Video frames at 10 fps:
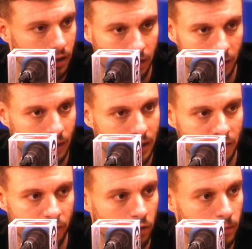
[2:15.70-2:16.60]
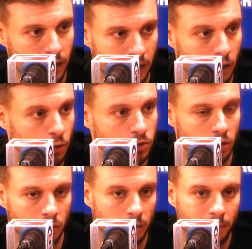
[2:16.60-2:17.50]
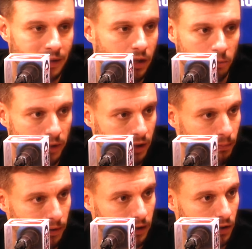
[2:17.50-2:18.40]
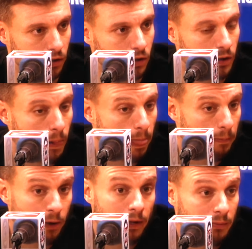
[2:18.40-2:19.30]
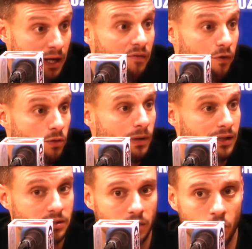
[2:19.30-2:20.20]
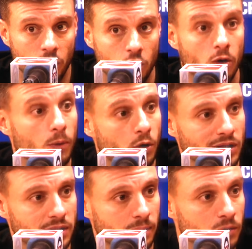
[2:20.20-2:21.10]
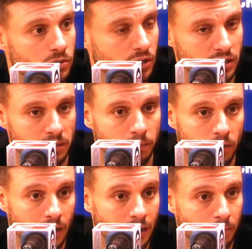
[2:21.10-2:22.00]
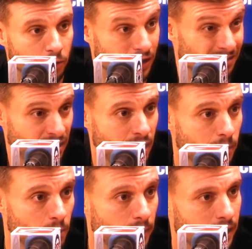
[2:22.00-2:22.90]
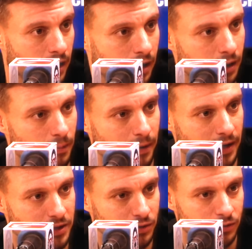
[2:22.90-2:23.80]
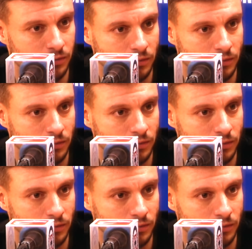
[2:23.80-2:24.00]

de cualquier forma, incluso empatar o perder el partido. Pero para mí las formas o el cómo lo hacemos es importante porque entrenamos para, para eso.